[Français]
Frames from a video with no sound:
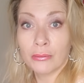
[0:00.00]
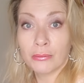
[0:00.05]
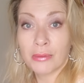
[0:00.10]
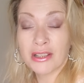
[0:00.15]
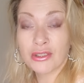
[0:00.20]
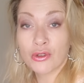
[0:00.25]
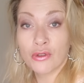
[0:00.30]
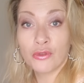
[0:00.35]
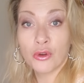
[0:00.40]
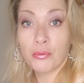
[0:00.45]

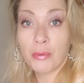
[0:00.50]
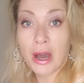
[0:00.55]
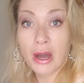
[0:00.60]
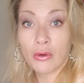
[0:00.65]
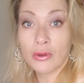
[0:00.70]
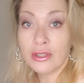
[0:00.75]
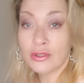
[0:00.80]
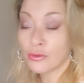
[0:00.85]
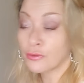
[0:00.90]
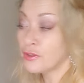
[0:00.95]
Parce que vos
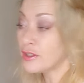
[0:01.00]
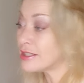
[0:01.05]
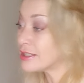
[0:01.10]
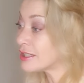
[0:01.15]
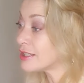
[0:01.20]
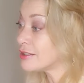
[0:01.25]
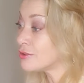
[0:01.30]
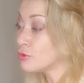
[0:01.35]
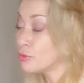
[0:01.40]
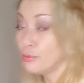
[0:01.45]
parents, ils ont fait ce
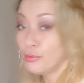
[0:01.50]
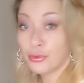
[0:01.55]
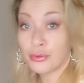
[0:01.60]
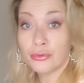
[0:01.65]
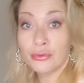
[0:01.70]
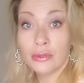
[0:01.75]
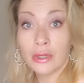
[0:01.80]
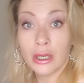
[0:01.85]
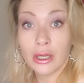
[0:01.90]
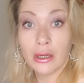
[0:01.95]
qu'ils ont
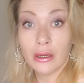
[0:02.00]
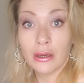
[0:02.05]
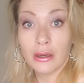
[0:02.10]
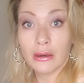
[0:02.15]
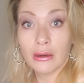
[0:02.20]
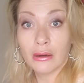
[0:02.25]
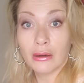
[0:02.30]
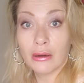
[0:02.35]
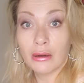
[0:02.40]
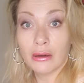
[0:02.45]
pu
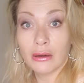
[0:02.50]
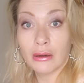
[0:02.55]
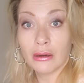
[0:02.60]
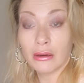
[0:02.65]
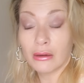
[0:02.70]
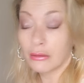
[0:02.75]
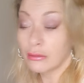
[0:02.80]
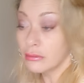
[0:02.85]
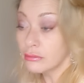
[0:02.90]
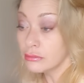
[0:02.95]

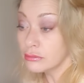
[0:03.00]
euh,